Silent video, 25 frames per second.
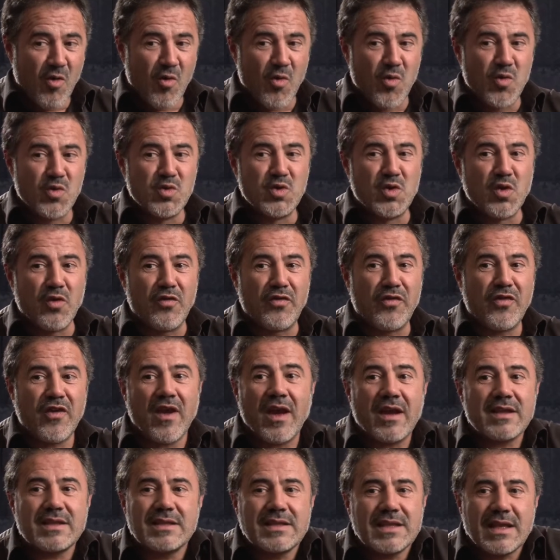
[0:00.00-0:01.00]
ou de
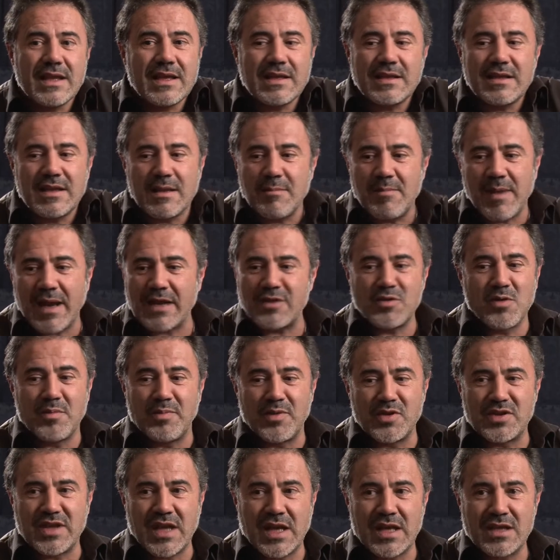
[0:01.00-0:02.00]
faire des, blagues de
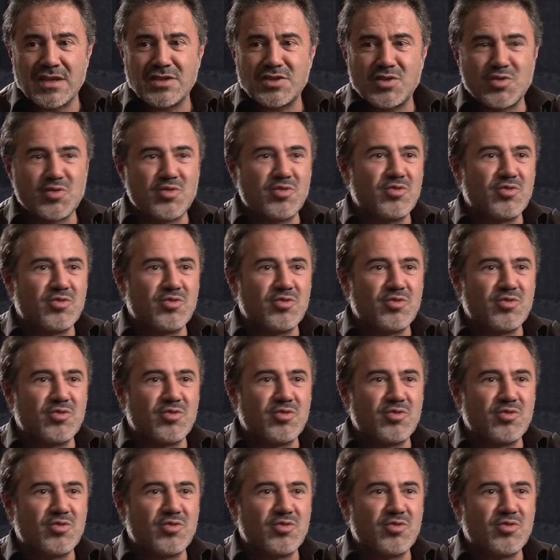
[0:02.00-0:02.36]
potache,